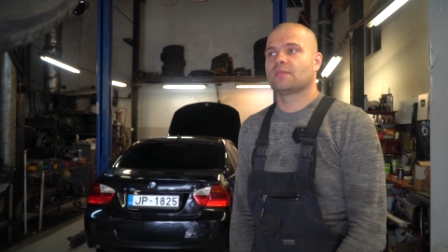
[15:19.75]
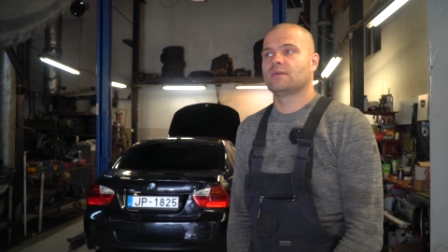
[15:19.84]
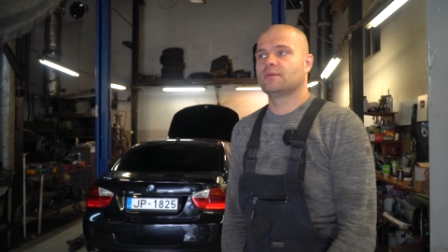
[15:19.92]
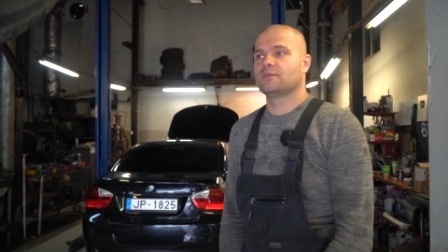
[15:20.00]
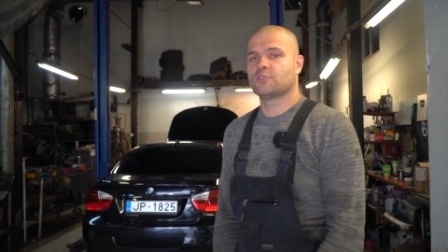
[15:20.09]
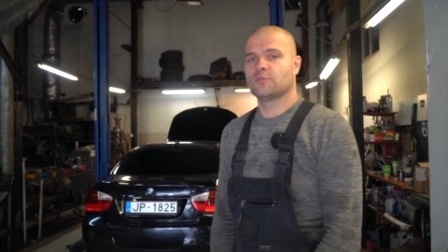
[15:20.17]

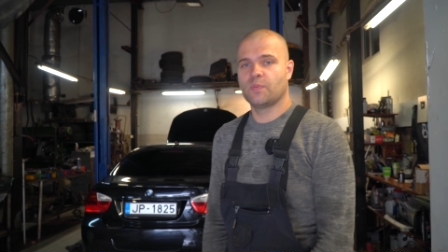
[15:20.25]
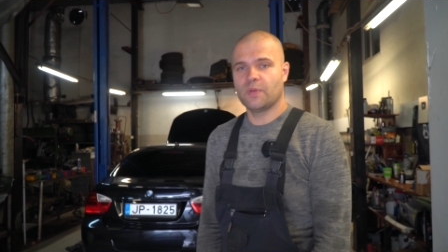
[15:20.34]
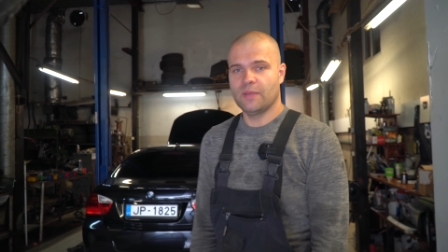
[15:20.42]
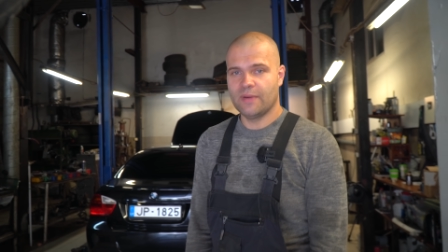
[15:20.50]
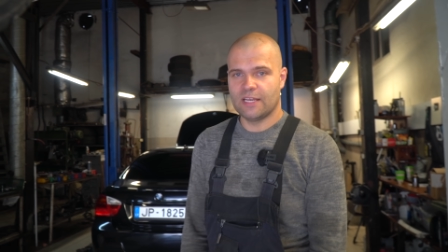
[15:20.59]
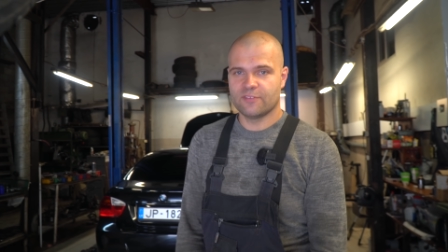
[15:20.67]
Э, Чтобы вы
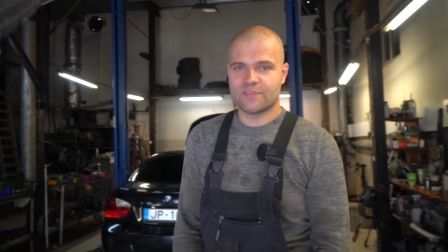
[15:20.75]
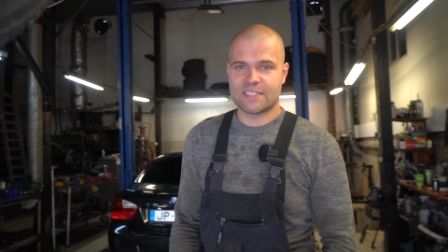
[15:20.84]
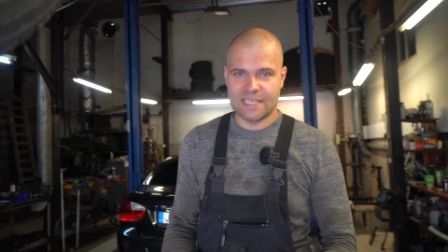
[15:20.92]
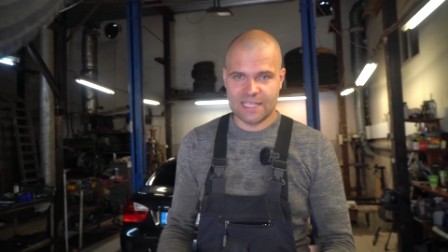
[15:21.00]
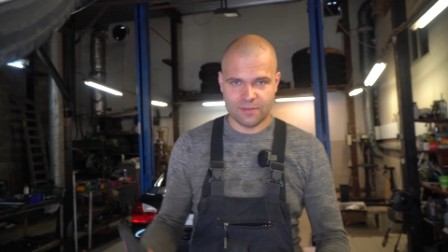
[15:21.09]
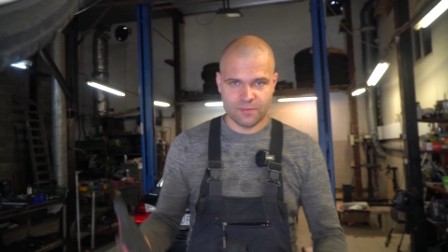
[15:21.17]
понимали, в
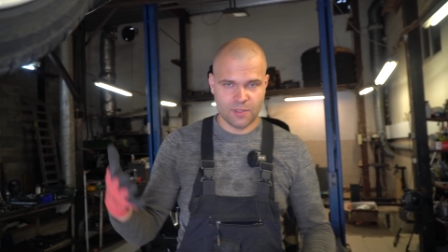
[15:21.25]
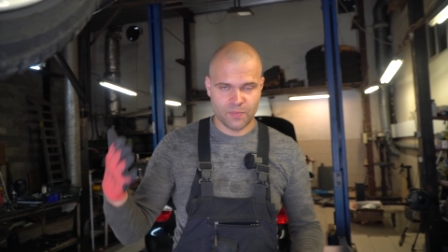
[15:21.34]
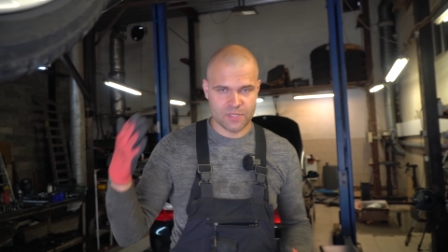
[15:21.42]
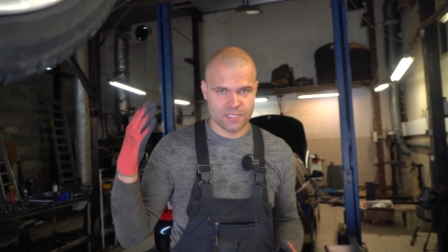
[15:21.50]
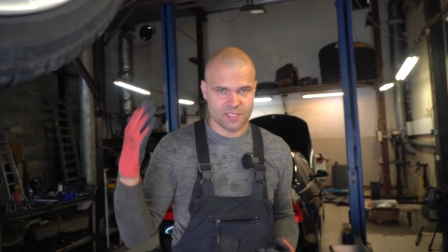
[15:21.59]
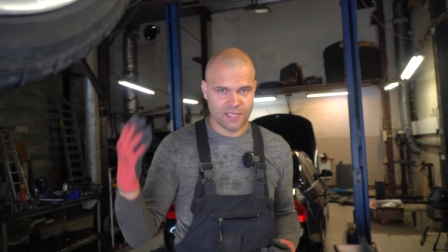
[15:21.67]
целом для,
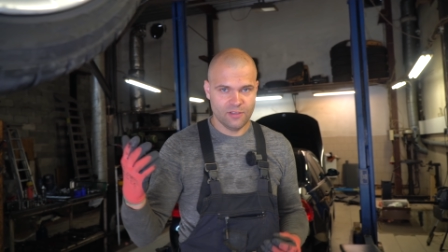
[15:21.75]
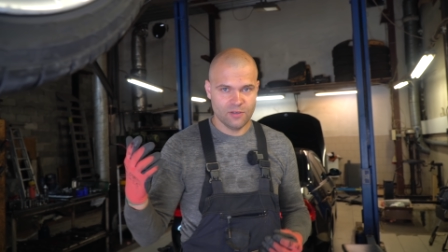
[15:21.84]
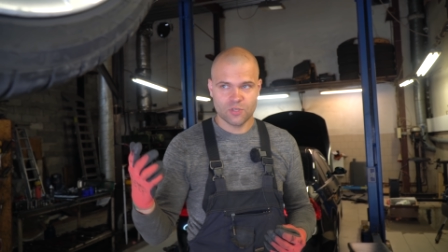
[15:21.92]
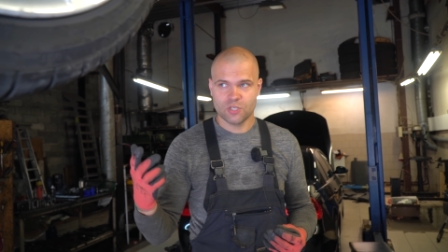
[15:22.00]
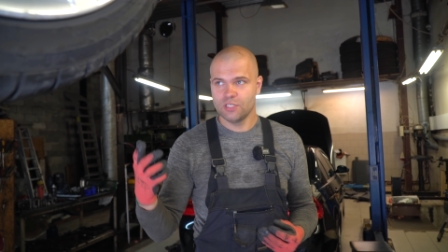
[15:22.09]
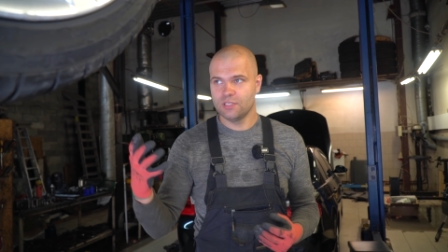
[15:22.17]
по состоянию
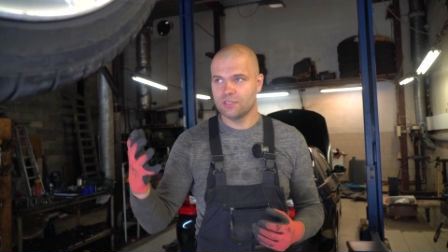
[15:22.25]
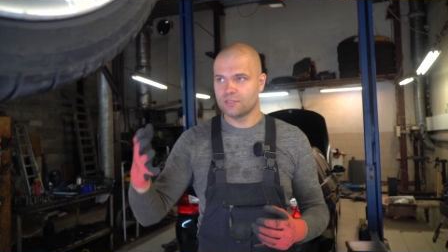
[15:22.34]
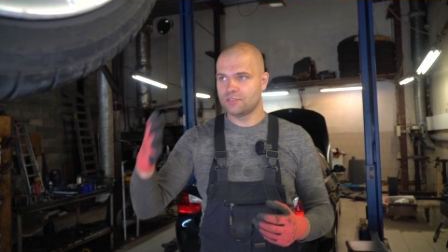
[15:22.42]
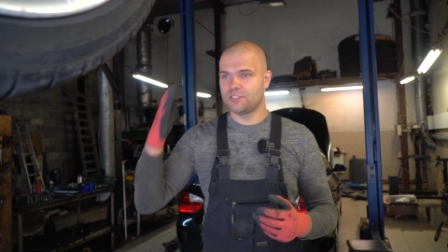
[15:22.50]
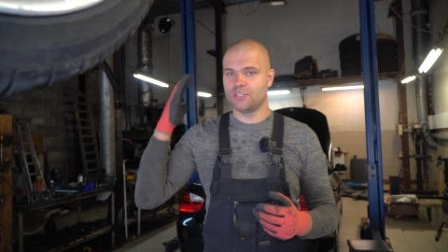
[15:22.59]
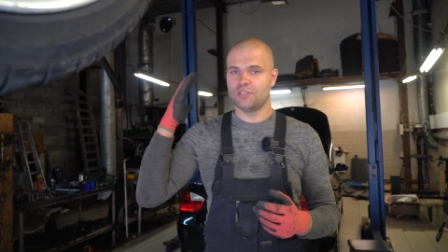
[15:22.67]
машины
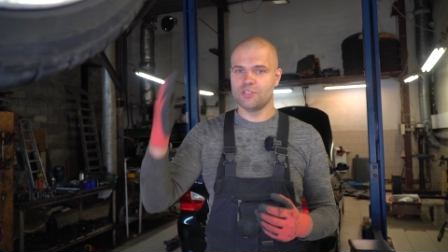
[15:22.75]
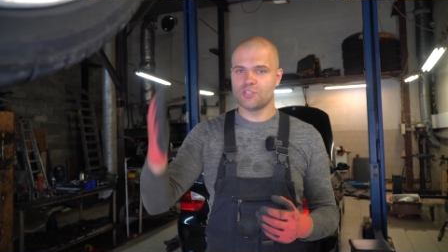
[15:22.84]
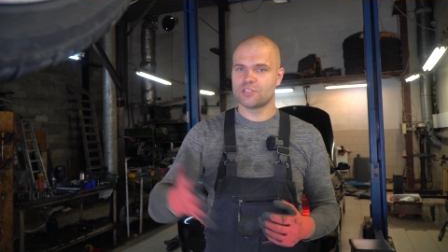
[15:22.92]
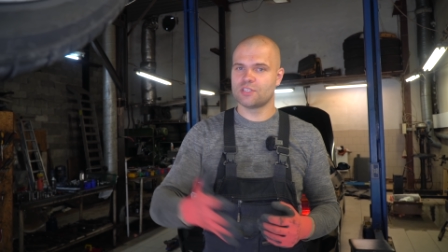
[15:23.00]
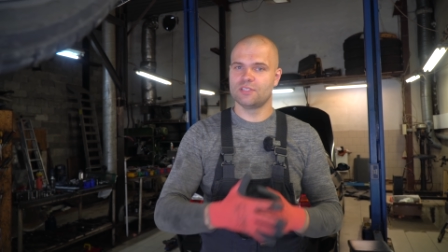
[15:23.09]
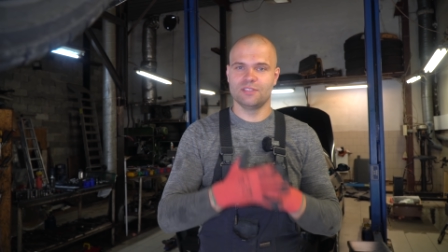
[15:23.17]

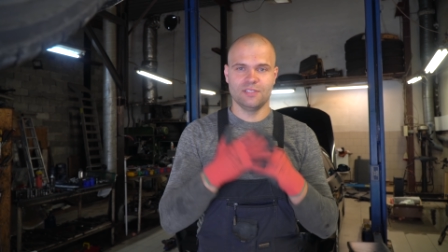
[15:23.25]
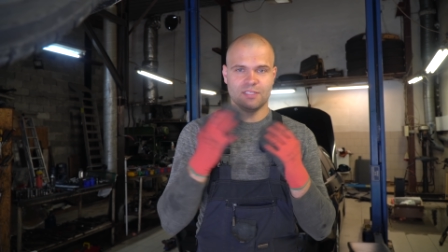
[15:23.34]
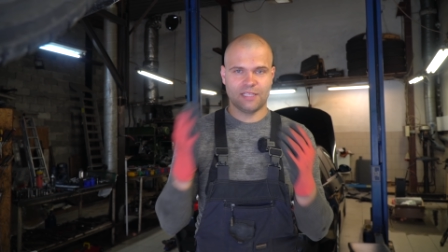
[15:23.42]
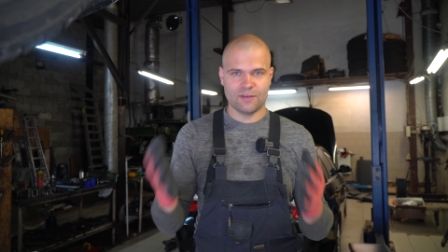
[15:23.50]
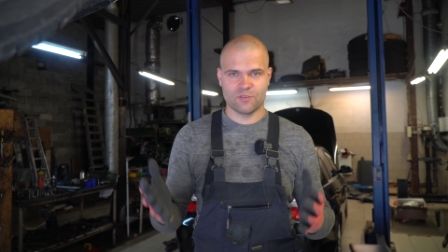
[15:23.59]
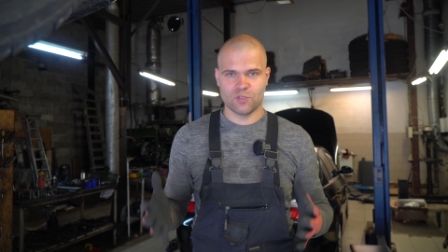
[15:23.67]
технически не
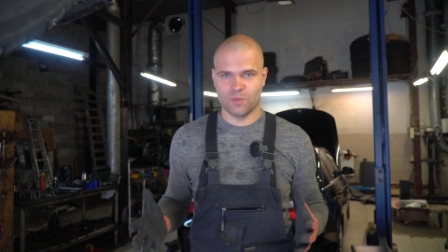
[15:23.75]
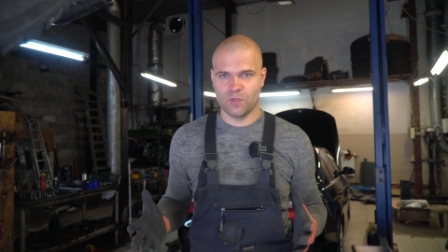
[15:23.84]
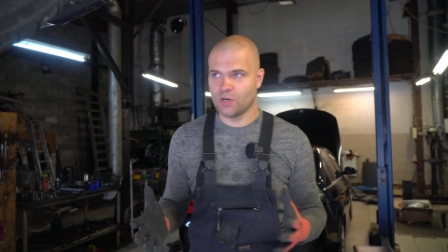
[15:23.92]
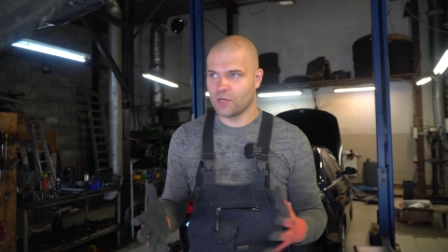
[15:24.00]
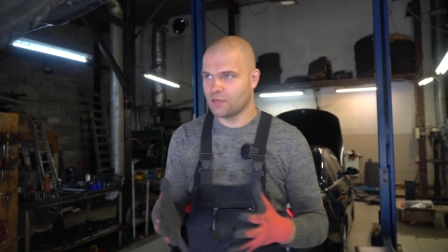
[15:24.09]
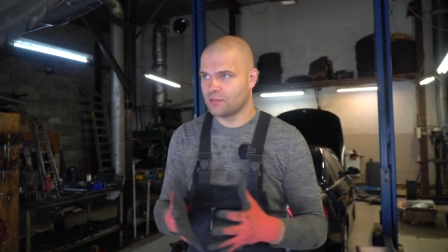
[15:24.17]
так все
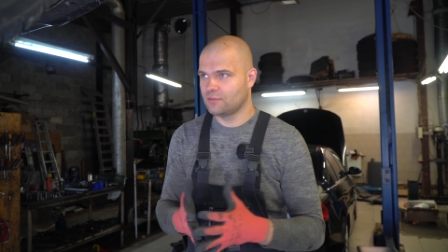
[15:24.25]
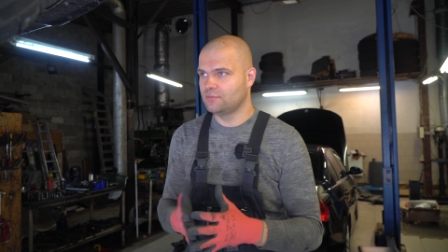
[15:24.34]
плохо.